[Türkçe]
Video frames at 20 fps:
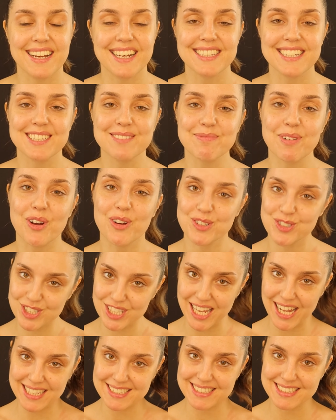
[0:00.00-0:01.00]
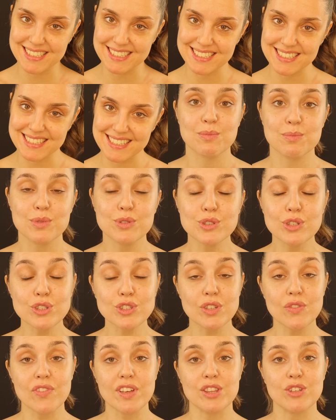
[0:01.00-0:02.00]
Kanalıma hoş geldiniz.
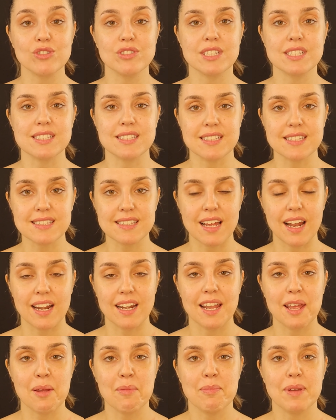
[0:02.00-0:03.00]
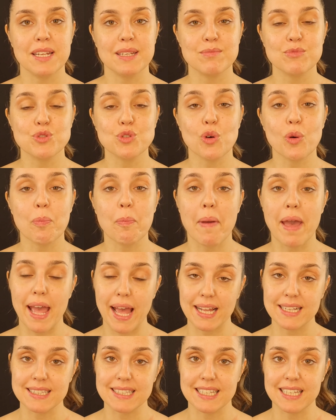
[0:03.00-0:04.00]
Bugünkü videoda sizlerle benim çok
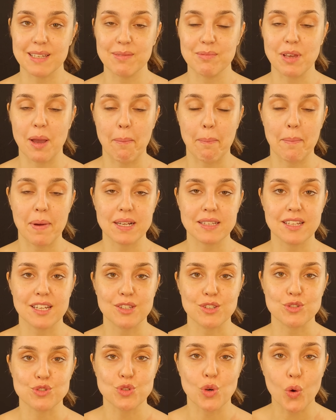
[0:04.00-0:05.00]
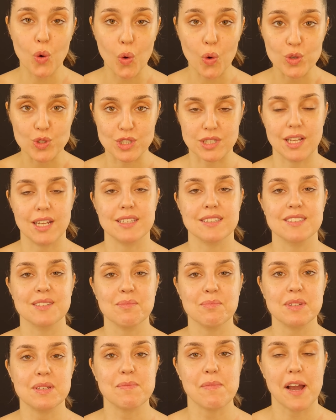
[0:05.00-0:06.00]
beğendiğim, yapmaktan da çok
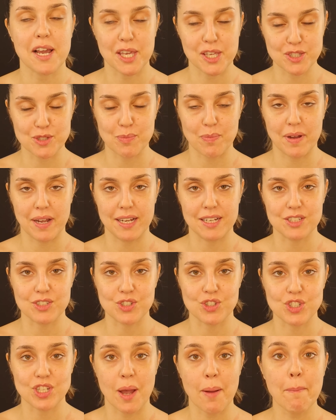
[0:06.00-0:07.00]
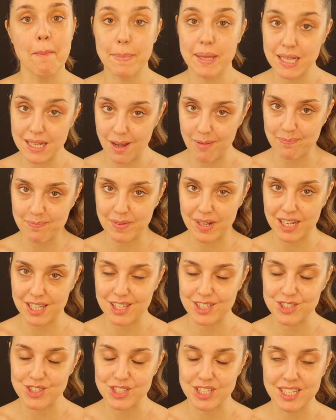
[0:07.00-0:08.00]
hoşlandığım bir makyajı paylaşacağım. Pinup
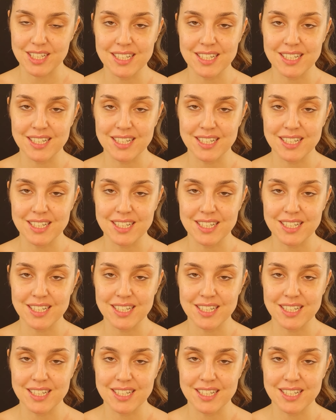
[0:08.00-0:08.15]
makyajı.